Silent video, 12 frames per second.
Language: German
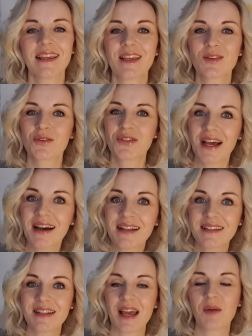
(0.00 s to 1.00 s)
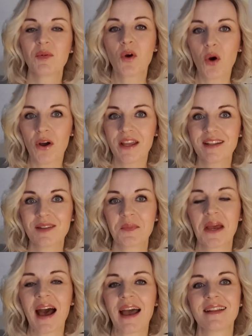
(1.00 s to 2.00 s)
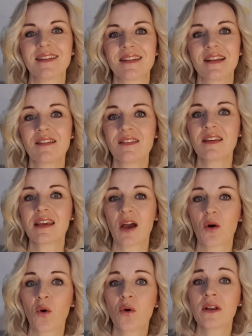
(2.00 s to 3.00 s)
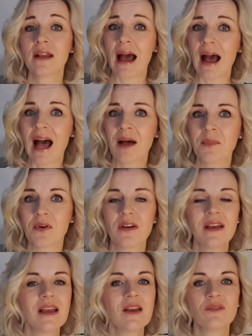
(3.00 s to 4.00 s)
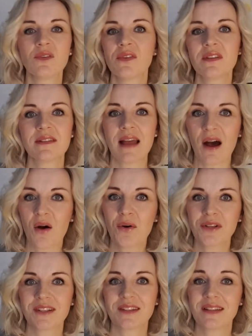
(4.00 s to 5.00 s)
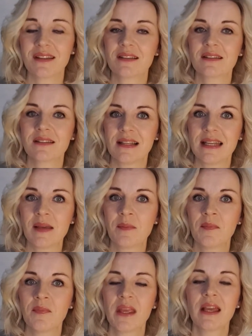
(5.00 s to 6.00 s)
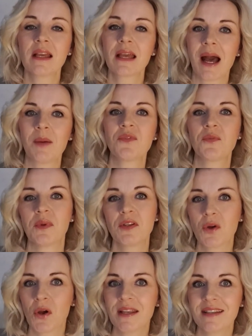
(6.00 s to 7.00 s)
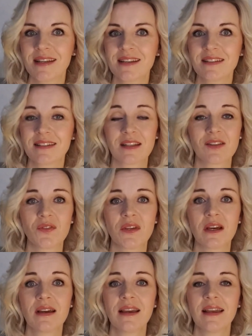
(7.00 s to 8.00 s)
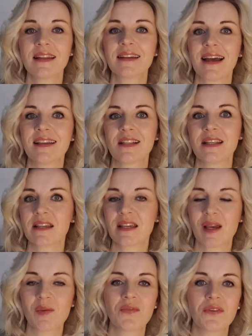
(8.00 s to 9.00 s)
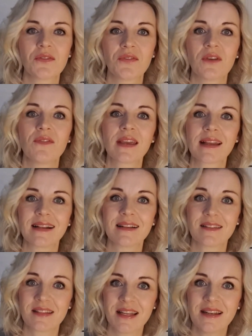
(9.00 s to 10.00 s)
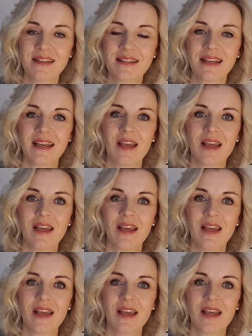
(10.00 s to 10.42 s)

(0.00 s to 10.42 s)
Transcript: Jesus hat am Kreuz bereits den Sieg errungen. Aber wir wissen auch, dass dieses Leben Kampf bedeutet, dass wir in geistliche Kämpfe verwickelt sind.